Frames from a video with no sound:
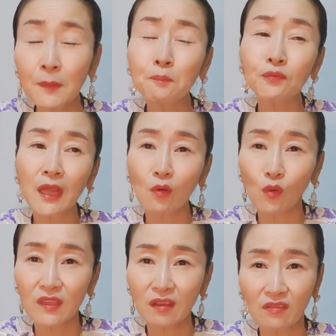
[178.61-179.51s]

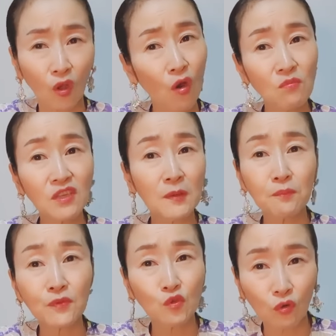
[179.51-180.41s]
기쁘다고 해서 너무
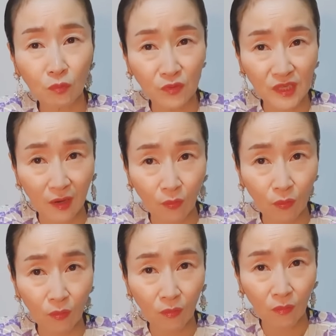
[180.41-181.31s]
기쁜 쪽을 보지
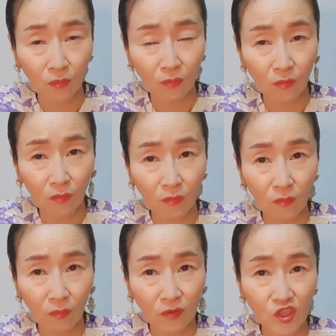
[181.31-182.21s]
않고
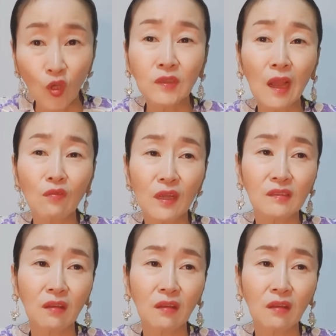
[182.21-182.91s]
졌다고